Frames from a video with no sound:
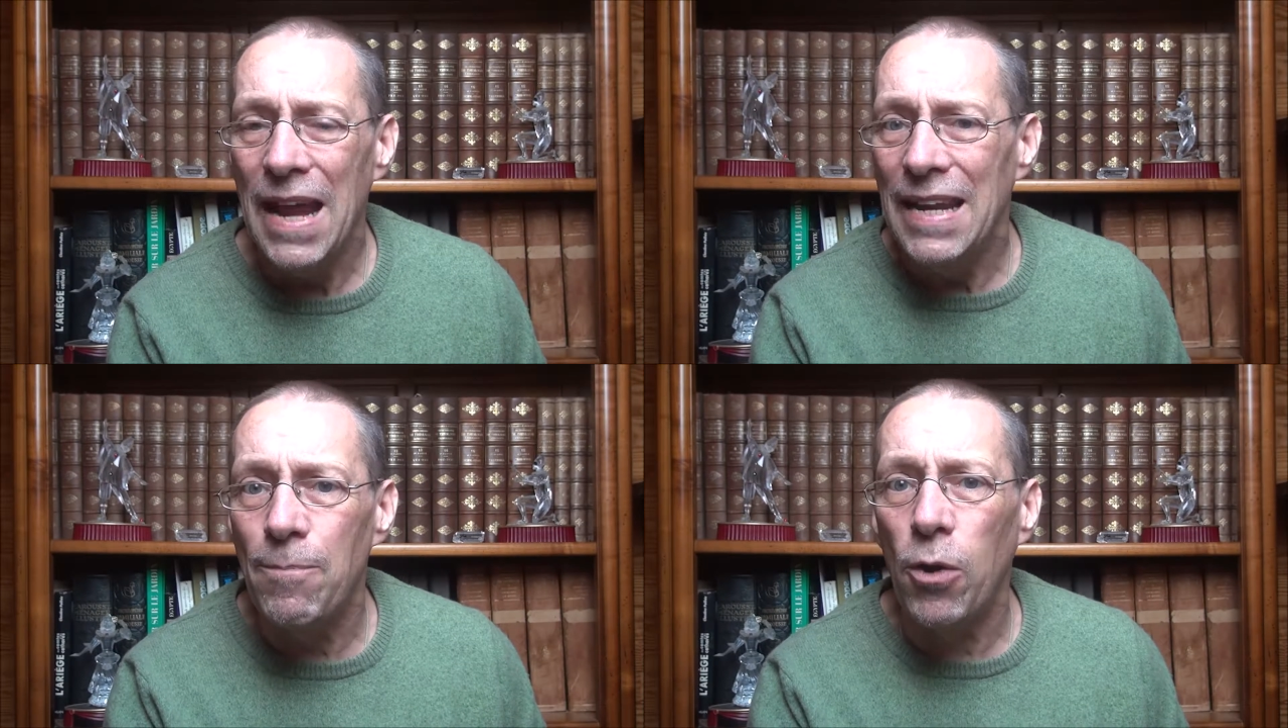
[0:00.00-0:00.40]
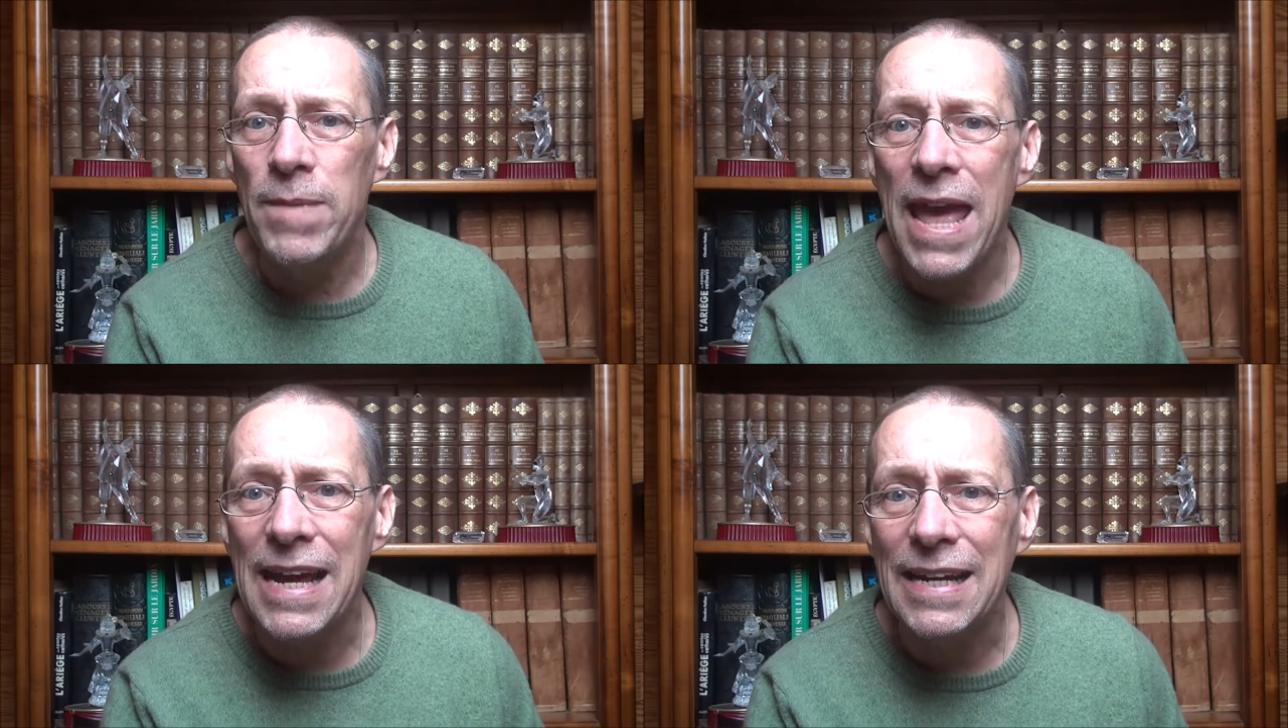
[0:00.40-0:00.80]
La
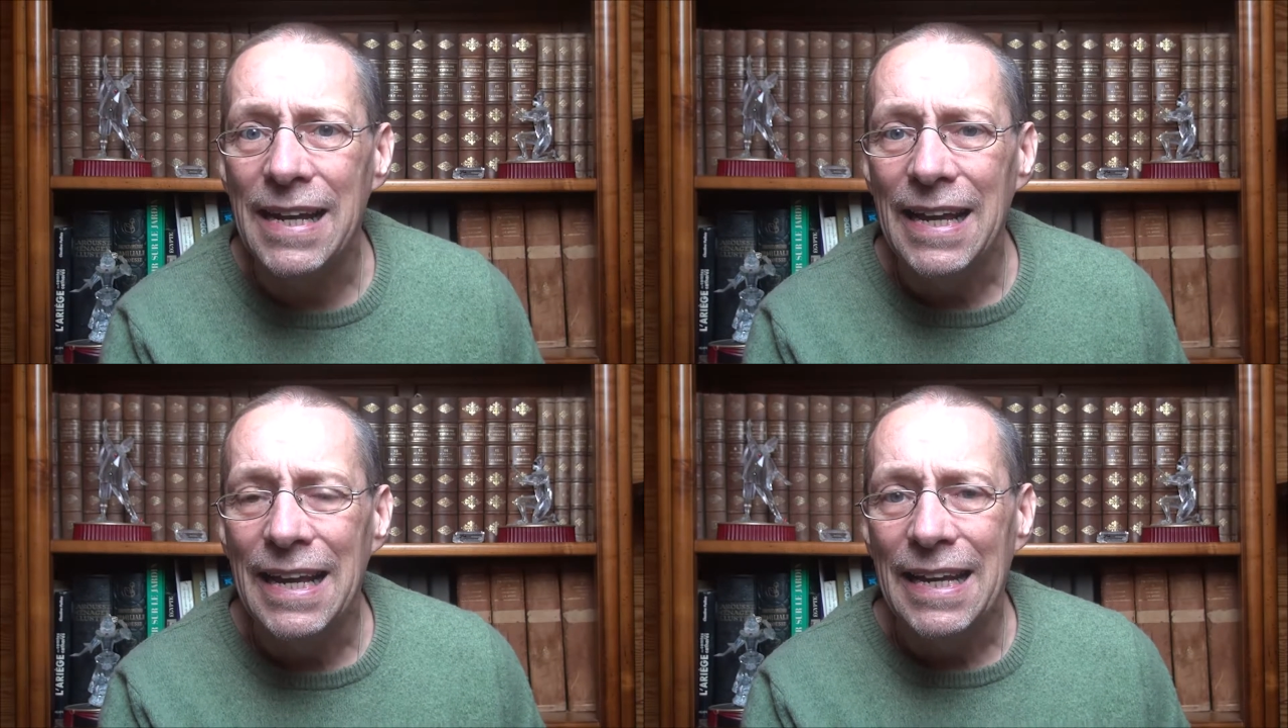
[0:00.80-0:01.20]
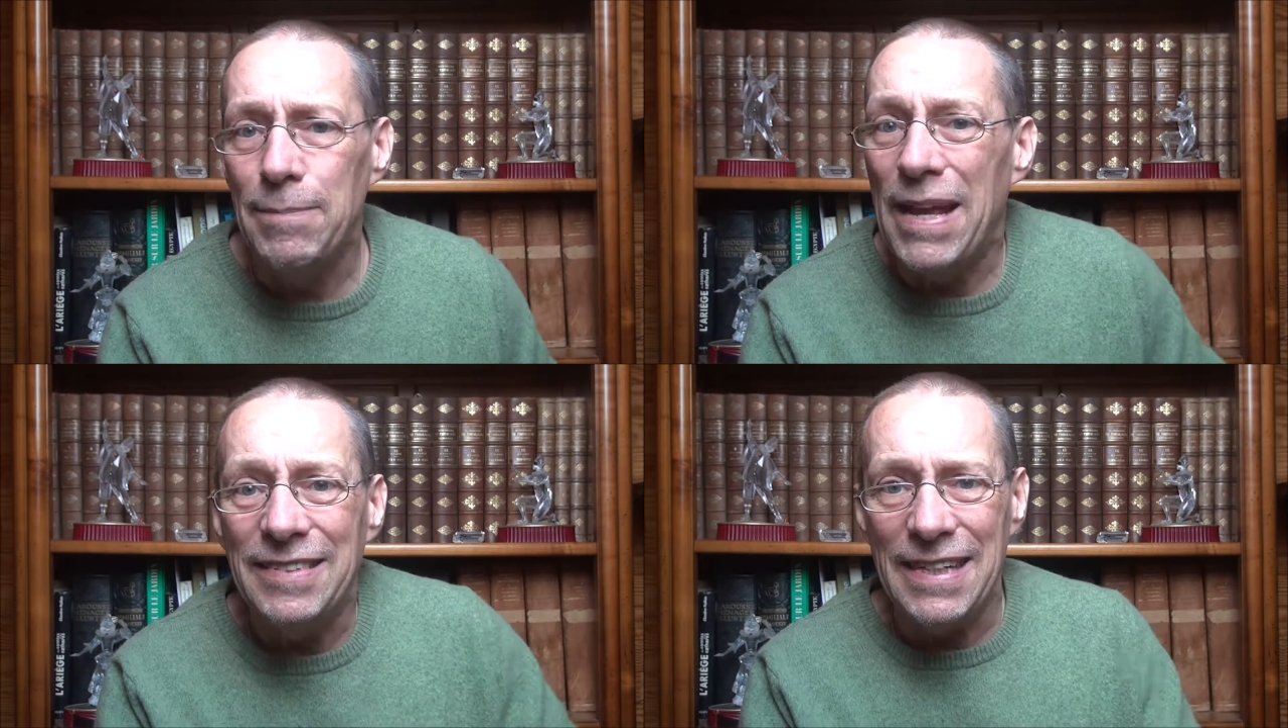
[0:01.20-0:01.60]
première, eh
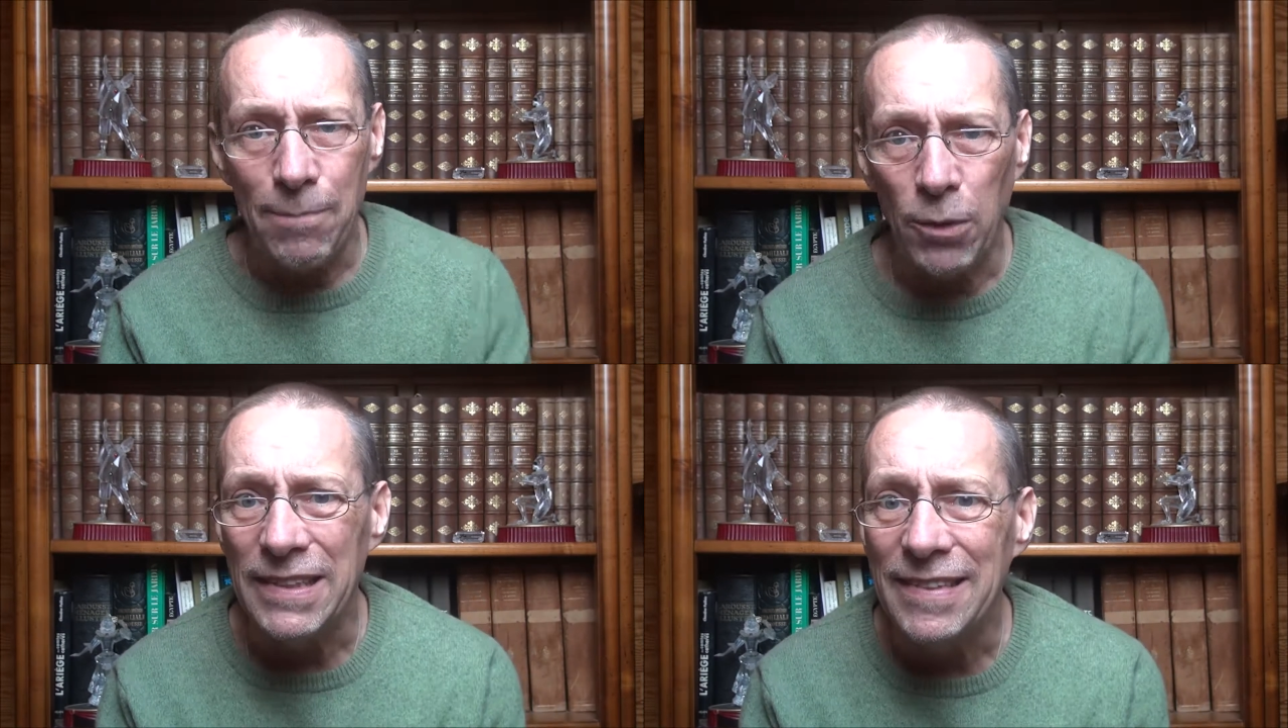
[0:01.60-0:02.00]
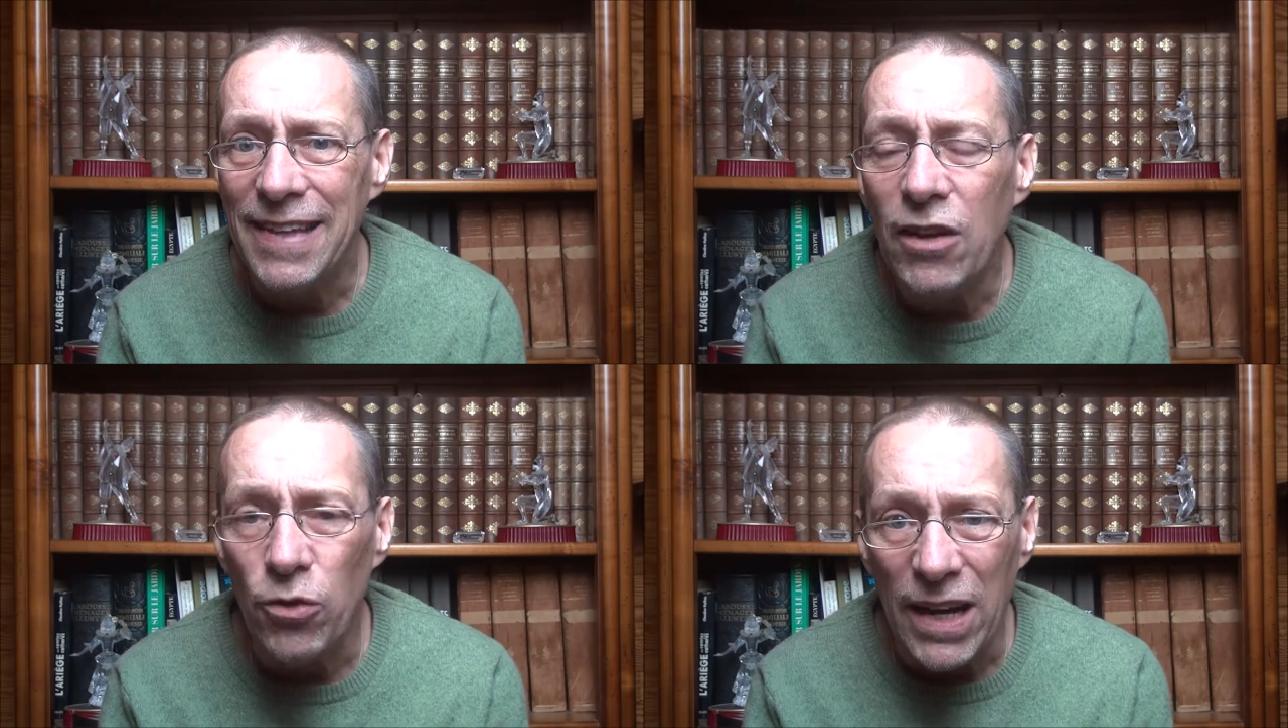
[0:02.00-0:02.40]
bien, c'est
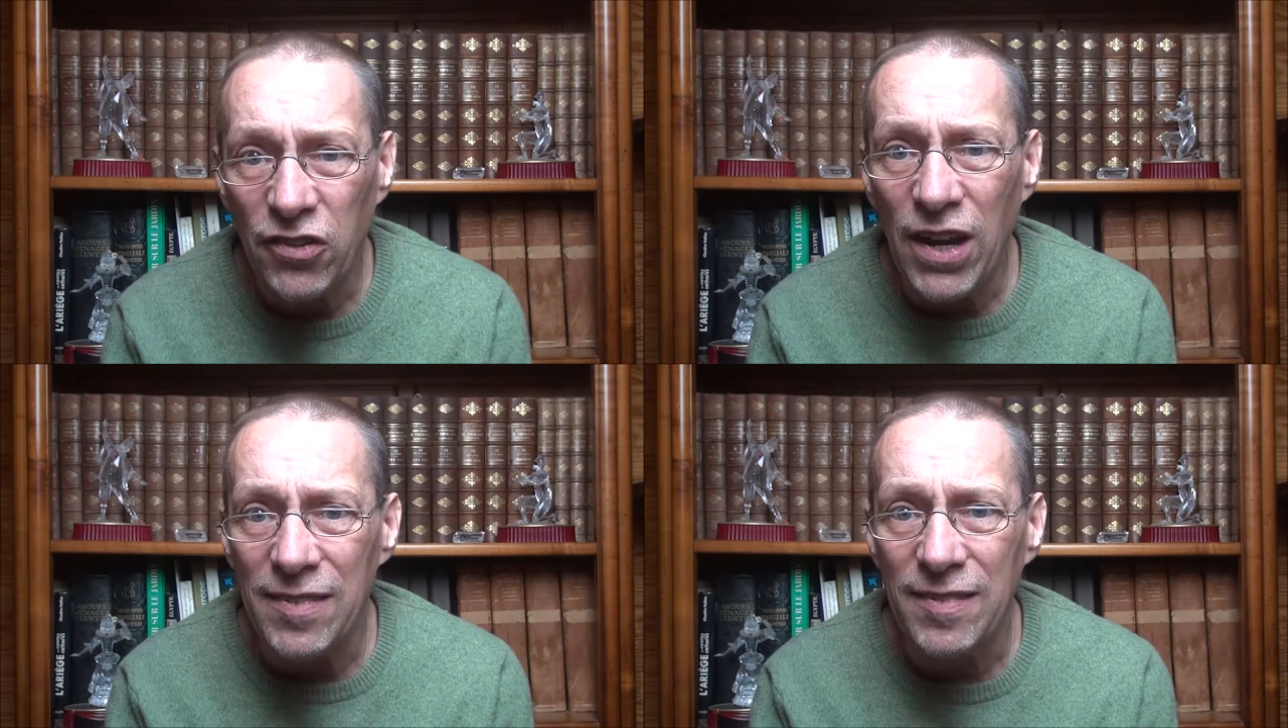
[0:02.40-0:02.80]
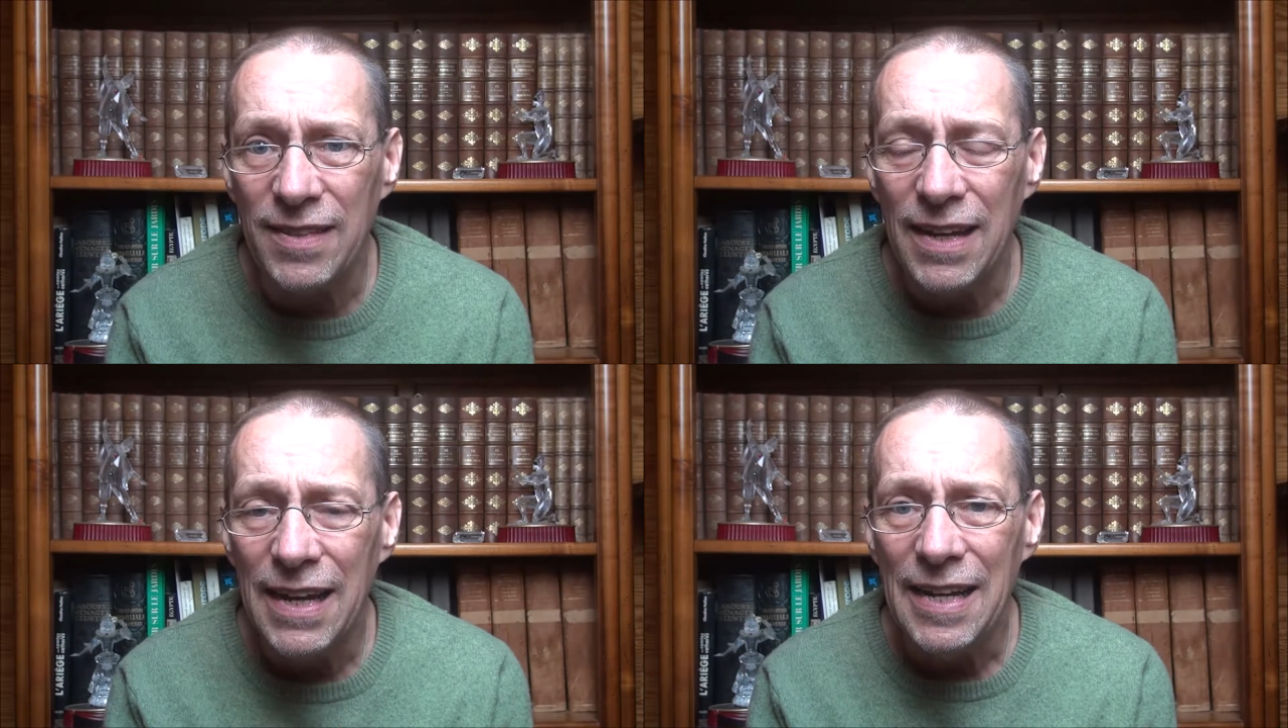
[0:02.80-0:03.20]
l'apprentissage de la chasse.